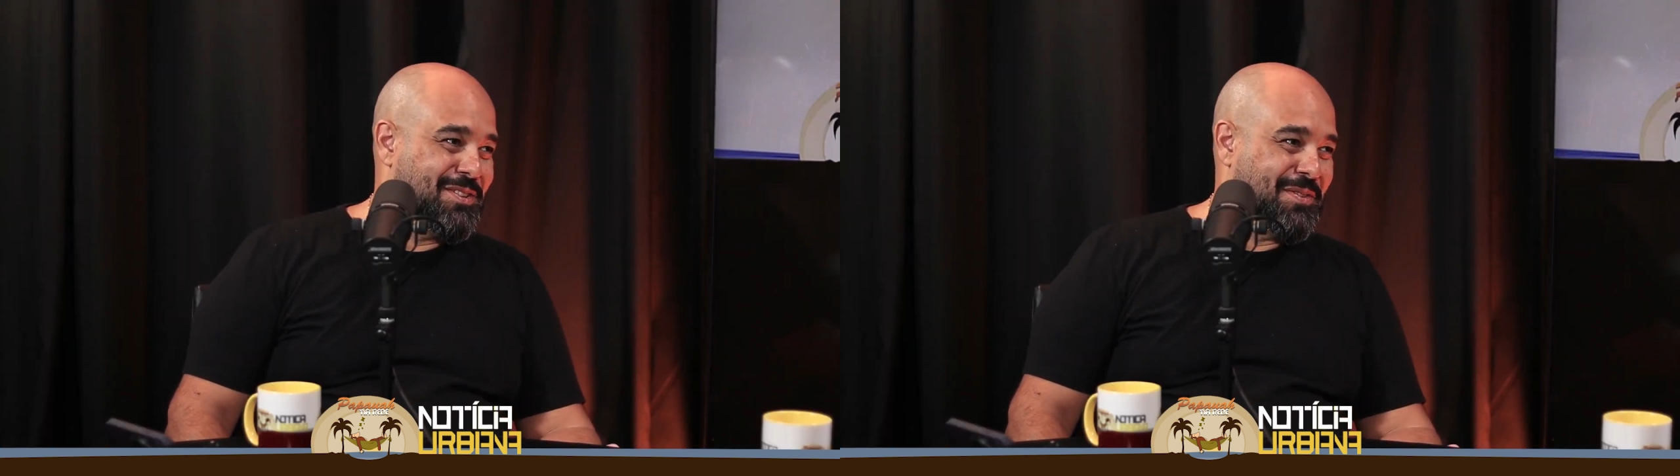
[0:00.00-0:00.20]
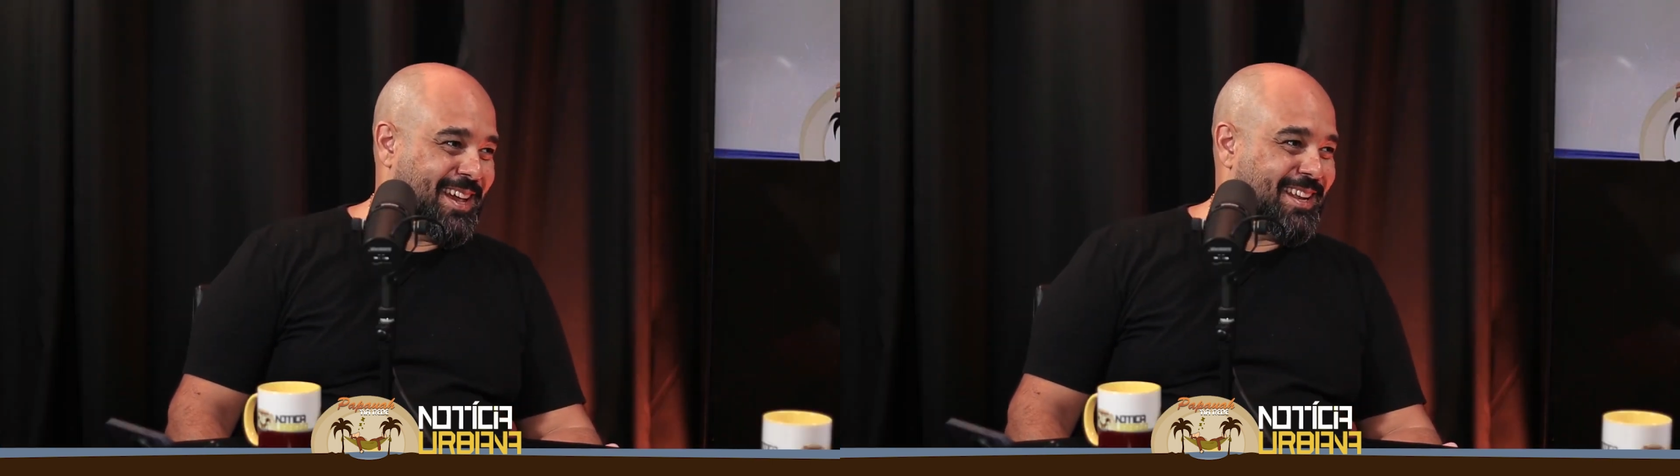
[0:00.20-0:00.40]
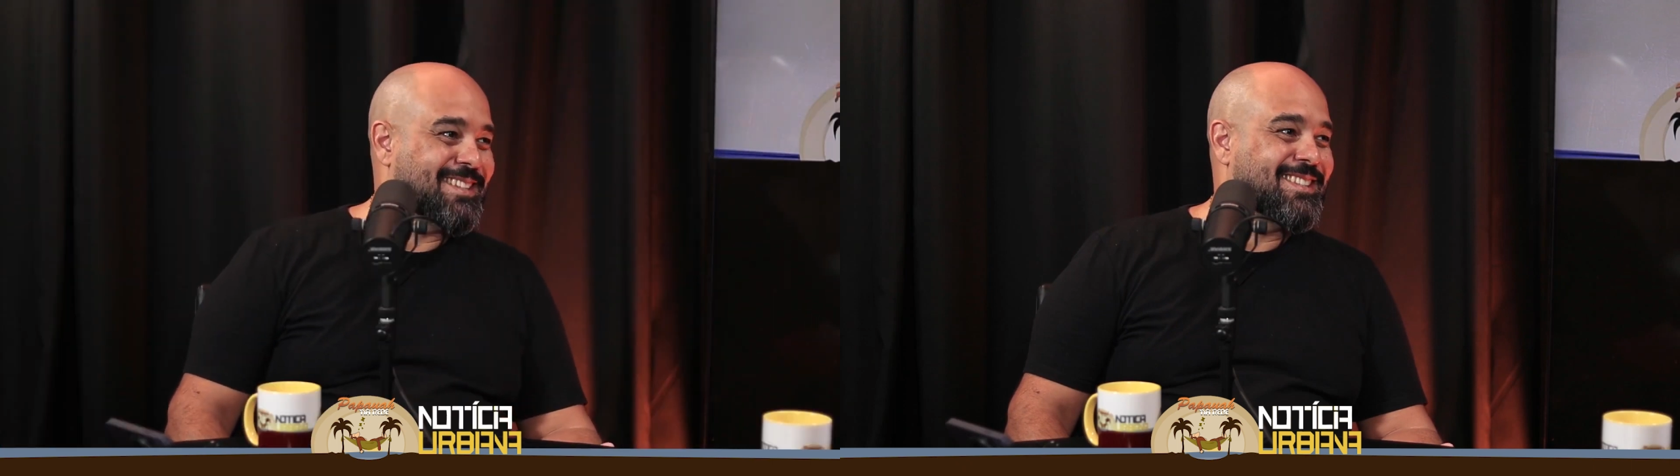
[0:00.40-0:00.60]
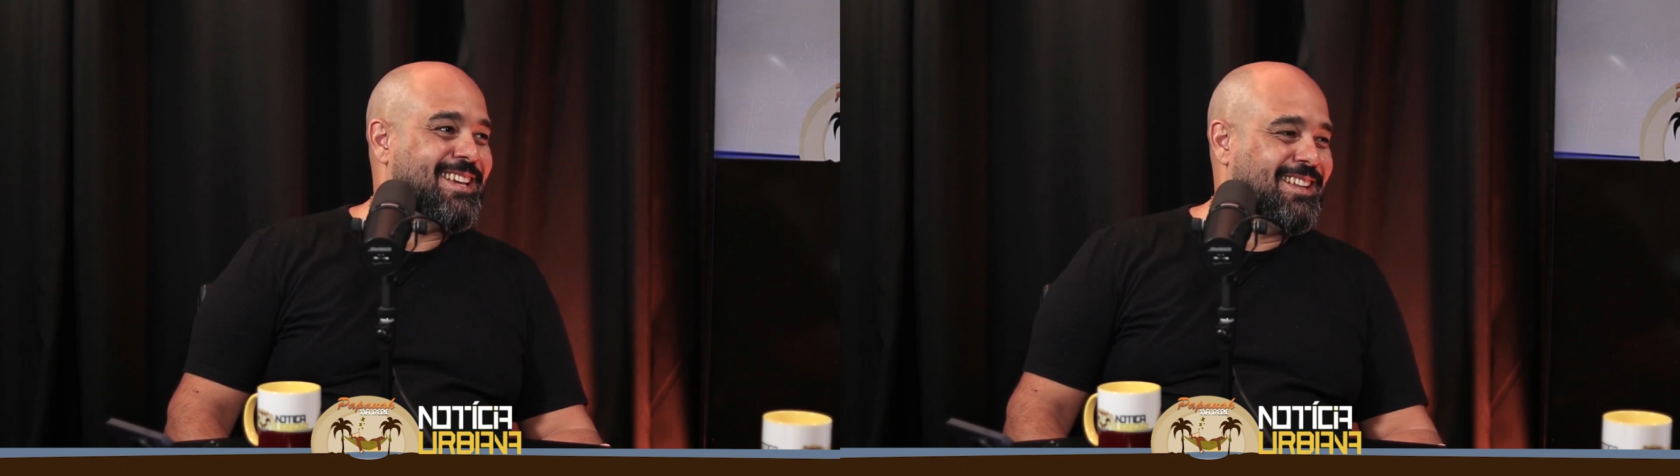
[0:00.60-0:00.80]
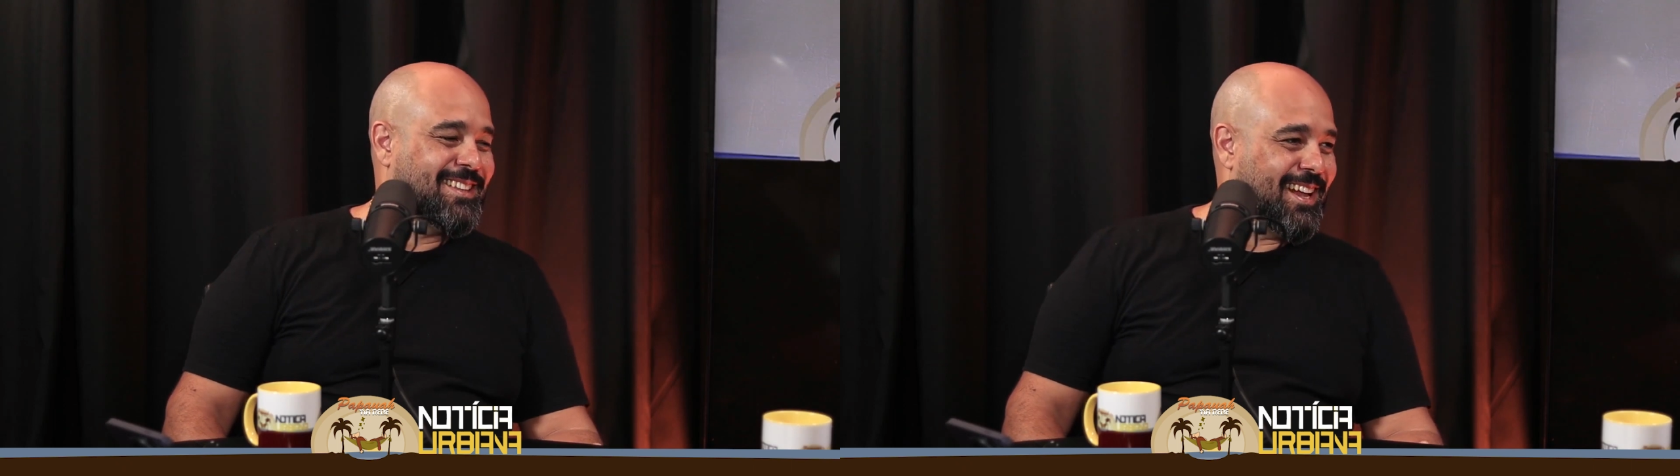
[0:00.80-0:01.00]
não querem
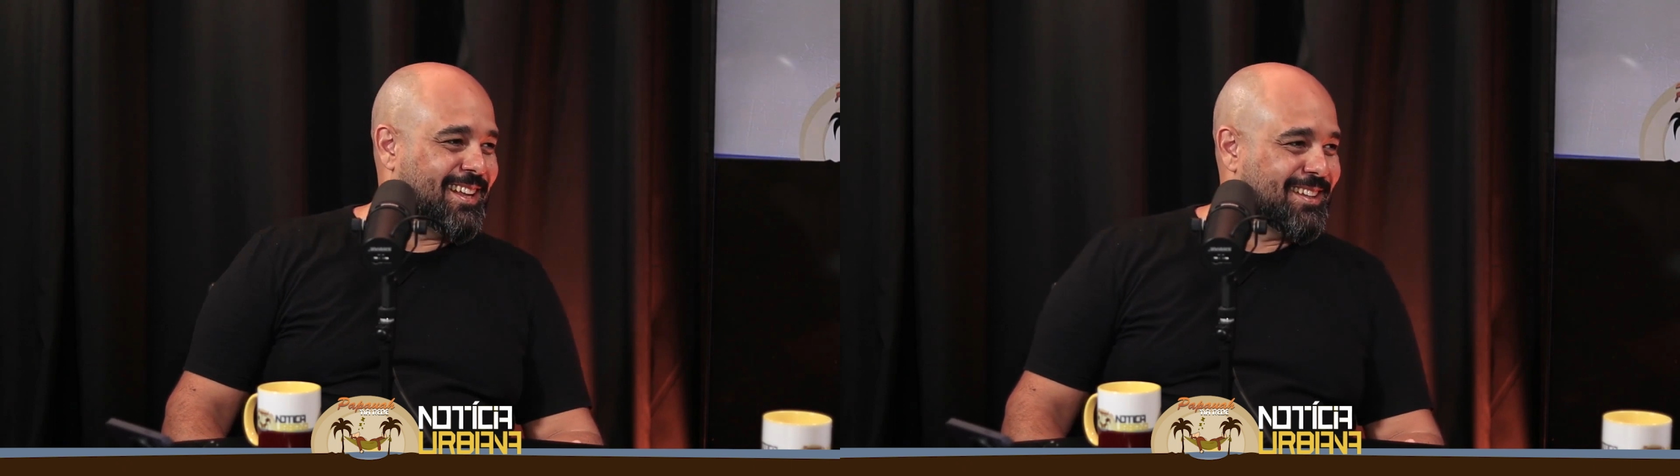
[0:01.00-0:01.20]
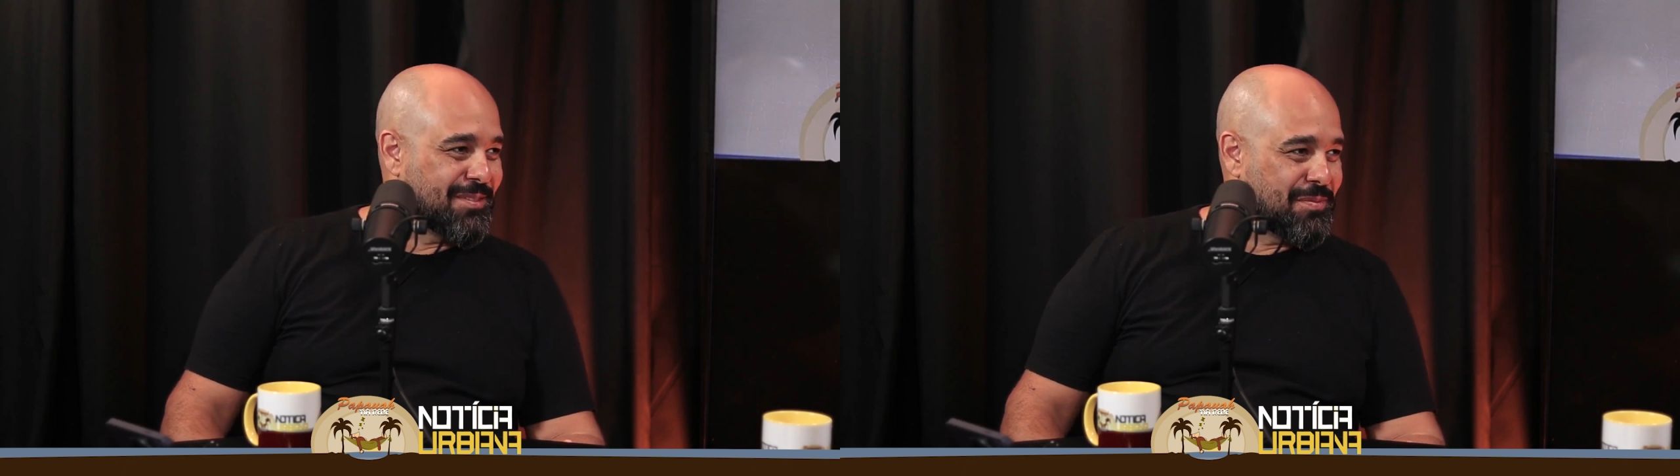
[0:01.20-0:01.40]
aceitar, né?